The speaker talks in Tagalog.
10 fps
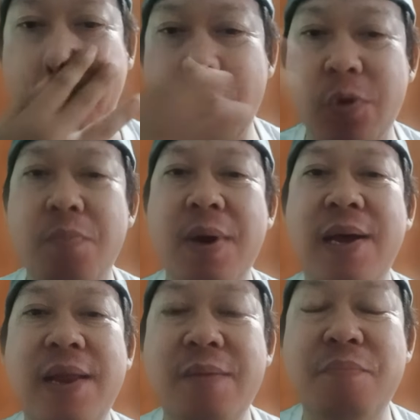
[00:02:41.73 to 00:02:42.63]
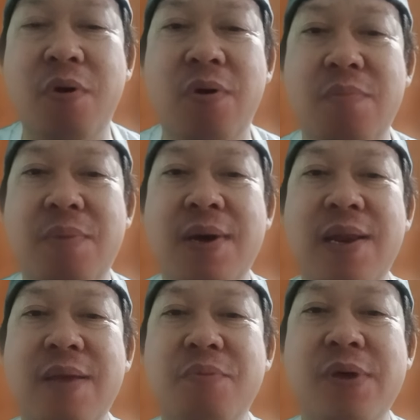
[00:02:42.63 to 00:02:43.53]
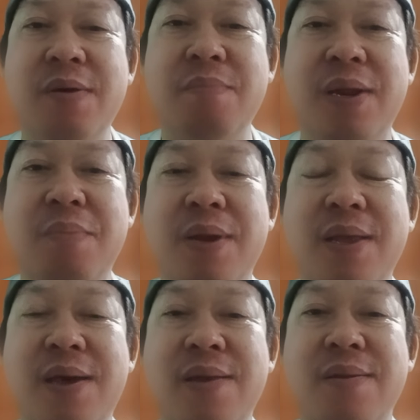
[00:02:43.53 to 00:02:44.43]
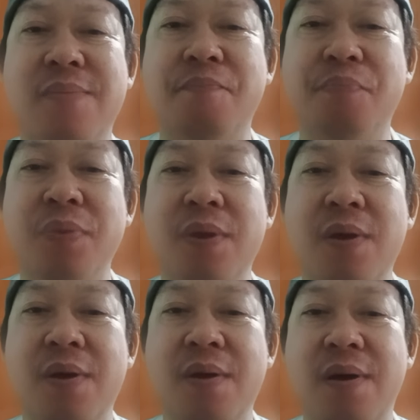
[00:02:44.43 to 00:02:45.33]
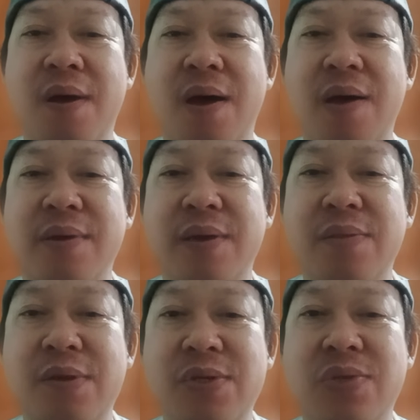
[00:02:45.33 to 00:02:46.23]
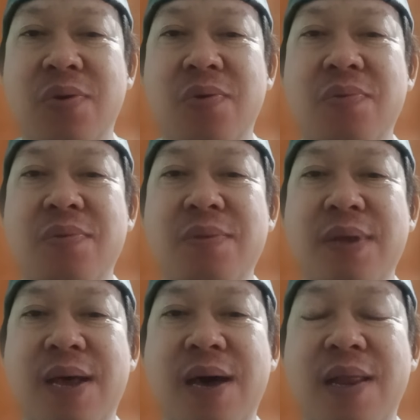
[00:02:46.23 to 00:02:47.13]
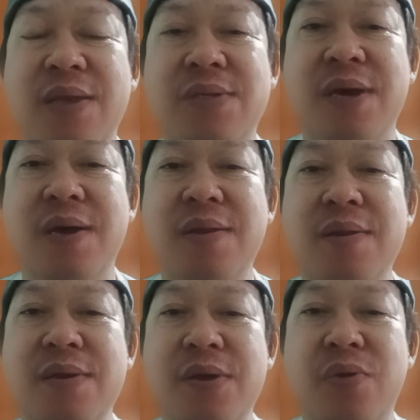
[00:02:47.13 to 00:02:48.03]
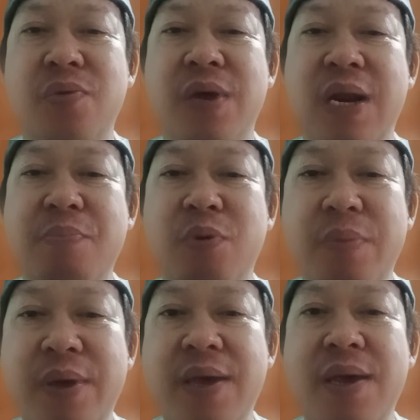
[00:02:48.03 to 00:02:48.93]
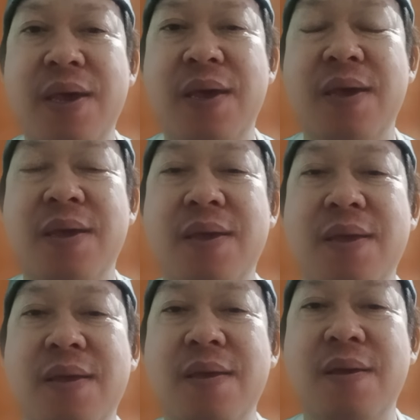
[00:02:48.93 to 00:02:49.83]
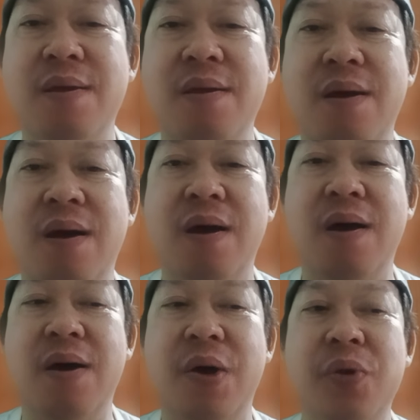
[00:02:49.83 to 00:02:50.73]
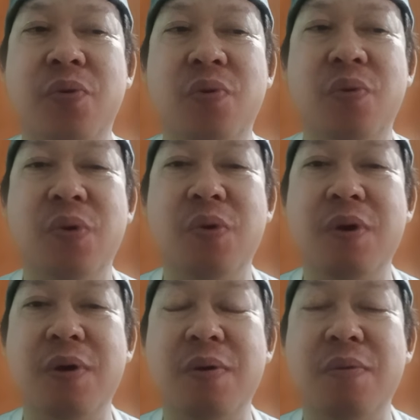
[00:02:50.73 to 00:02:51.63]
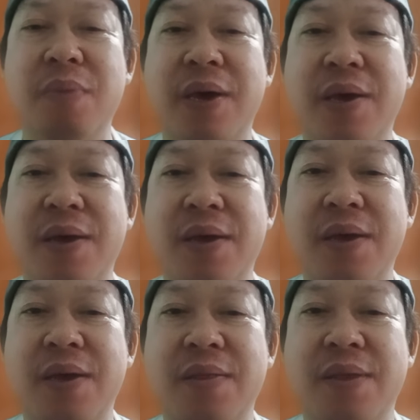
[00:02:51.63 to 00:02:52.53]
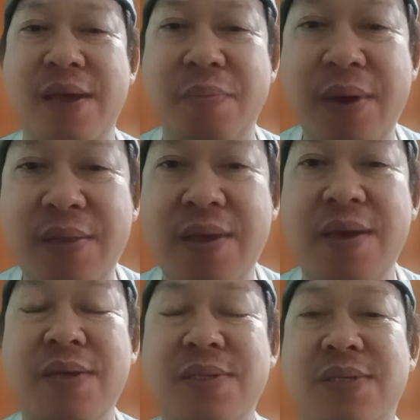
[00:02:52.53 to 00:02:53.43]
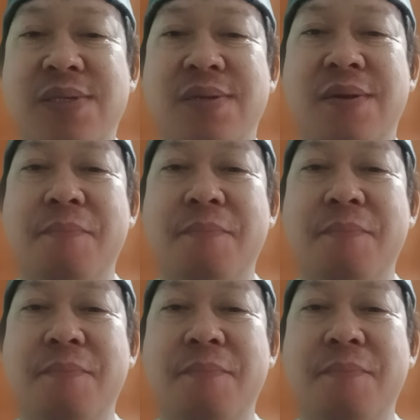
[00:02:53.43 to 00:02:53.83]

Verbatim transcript: So magaling po, magaling po yung baraba na yan. Uh, kidney stone, inaalis yan. Yung hirap umihi, uh, yung may diabetes,